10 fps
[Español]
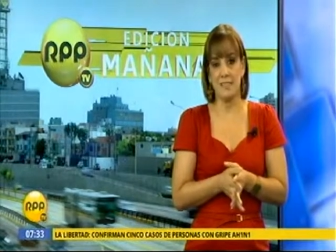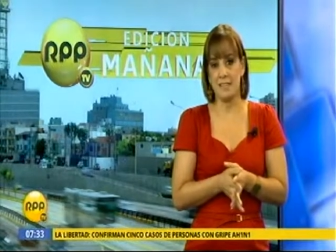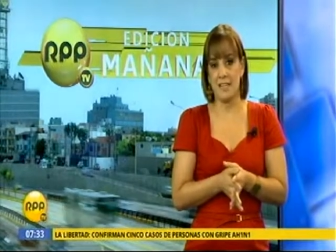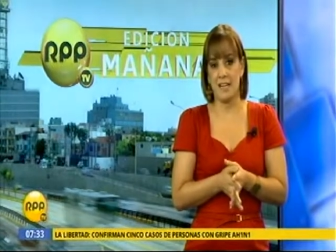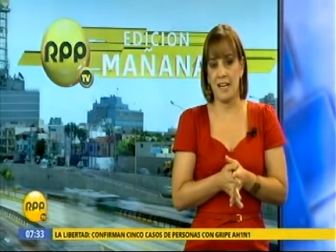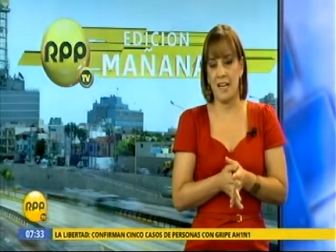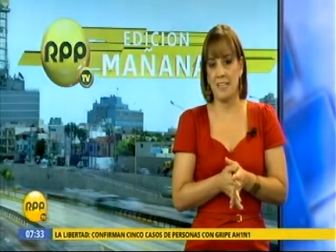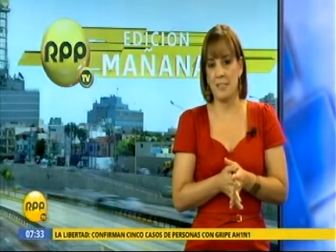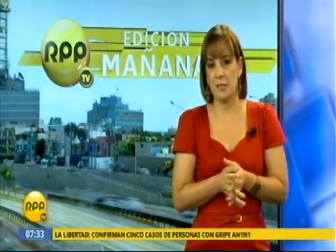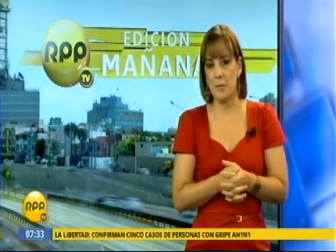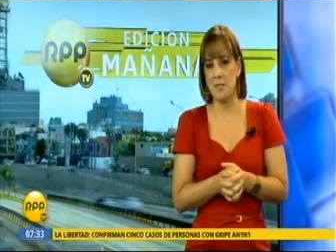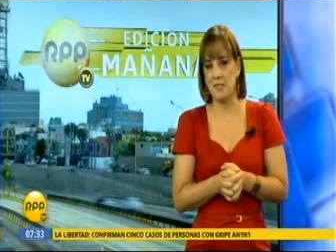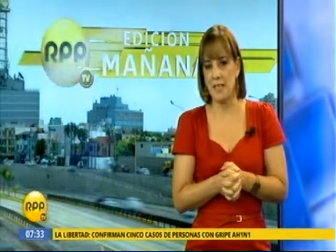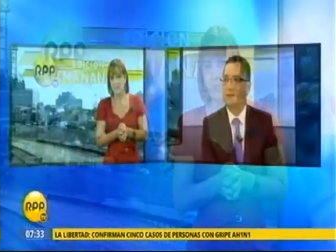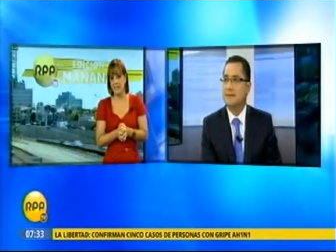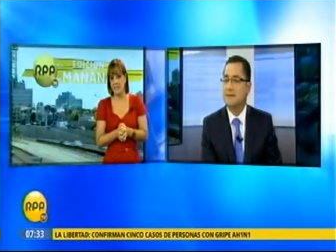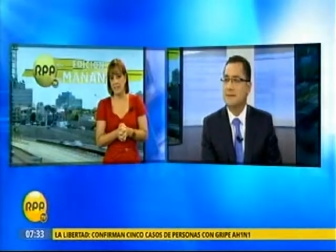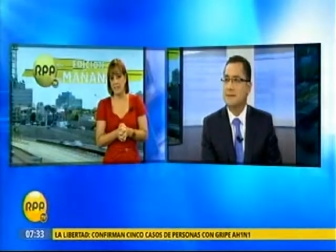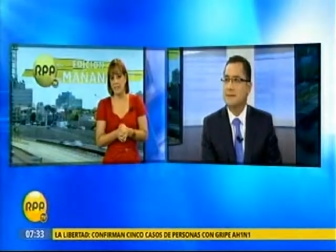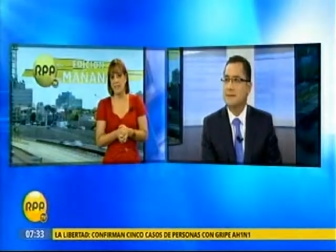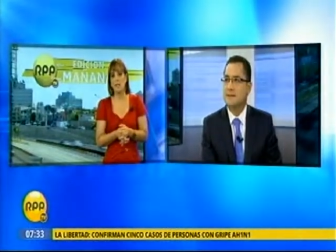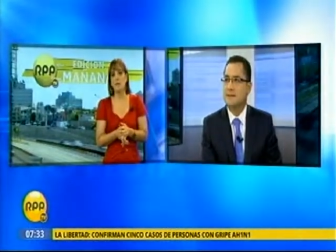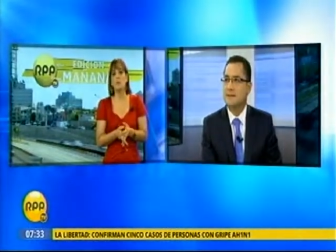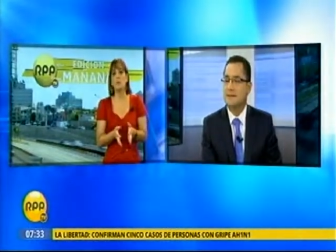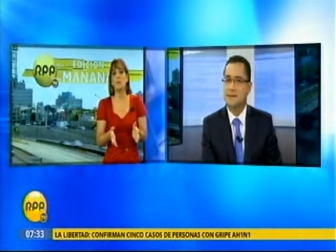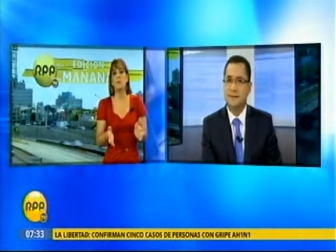hacer la entrevista del día. ¿Quién es nuestro